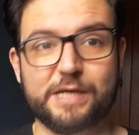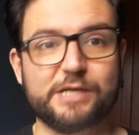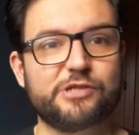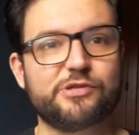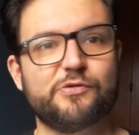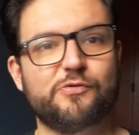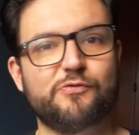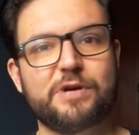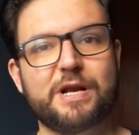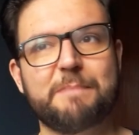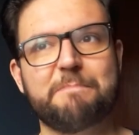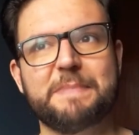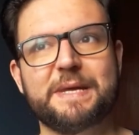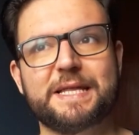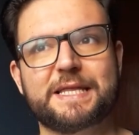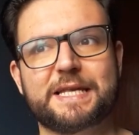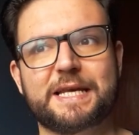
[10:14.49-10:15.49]
es una
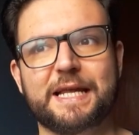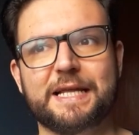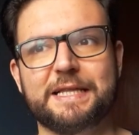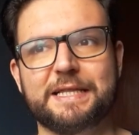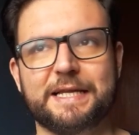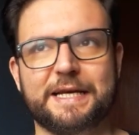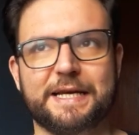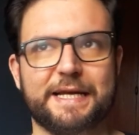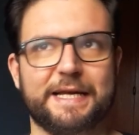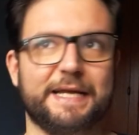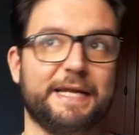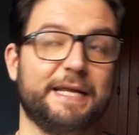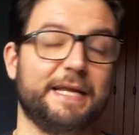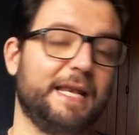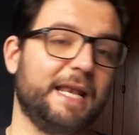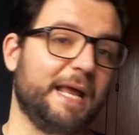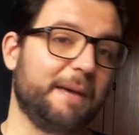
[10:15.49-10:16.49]
mezcla
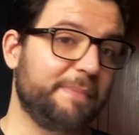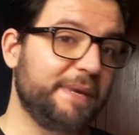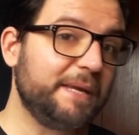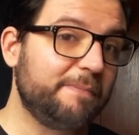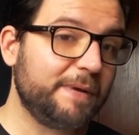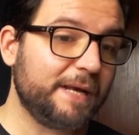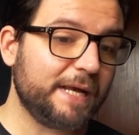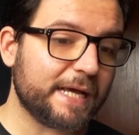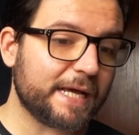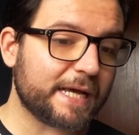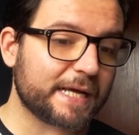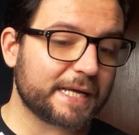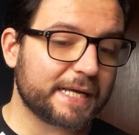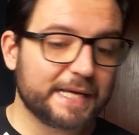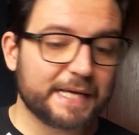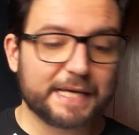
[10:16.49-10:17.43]
entre la Biblia,